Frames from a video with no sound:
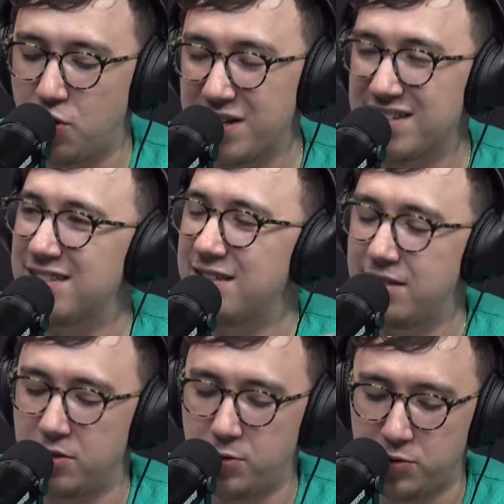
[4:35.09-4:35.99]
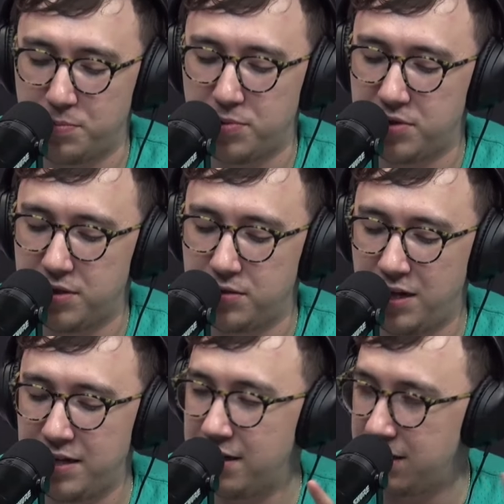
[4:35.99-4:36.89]
Toque 68%.
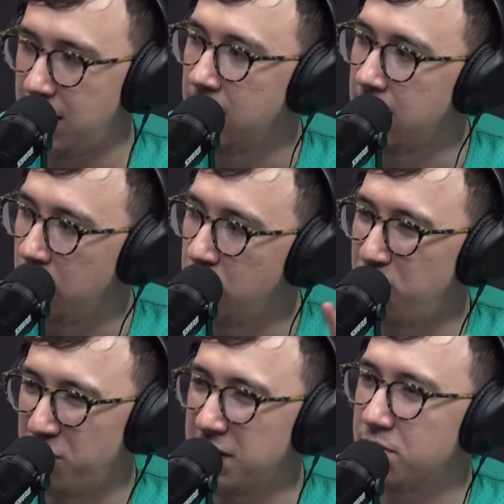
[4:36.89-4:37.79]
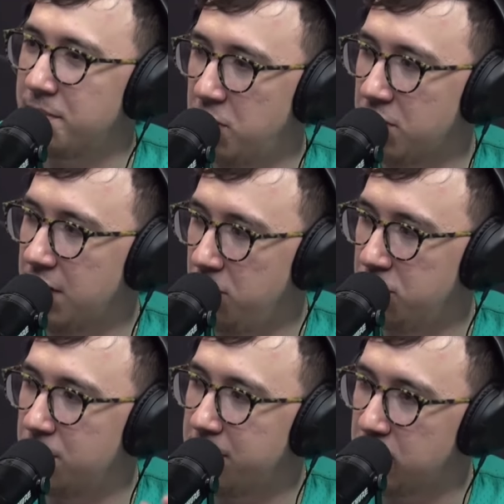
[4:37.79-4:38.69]
Ahí está. Un poquito mejor que
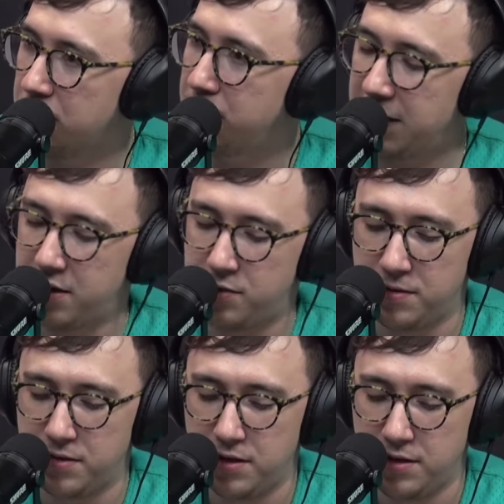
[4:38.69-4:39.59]
Lucho, pero parejo.